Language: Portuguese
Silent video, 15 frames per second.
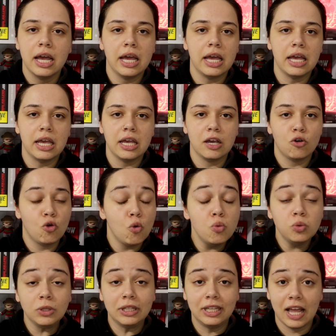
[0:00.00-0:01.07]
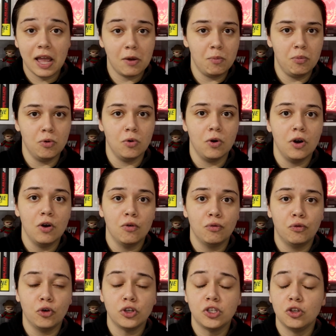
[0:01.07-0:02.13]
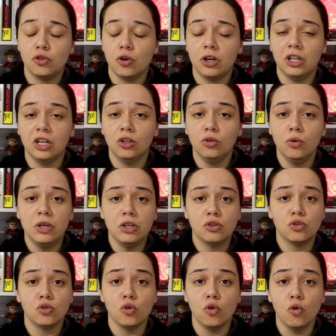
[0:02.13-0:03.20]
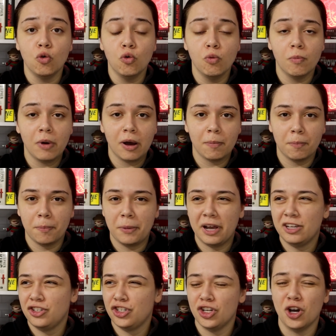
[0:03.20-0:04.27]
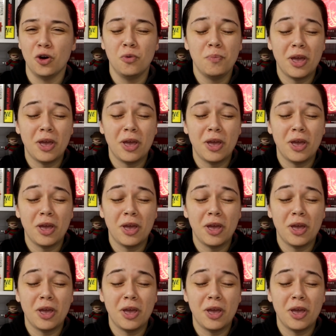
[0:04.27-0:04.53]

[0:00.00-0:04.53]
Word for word: e com o tempo foi se tornando isso uma paixão,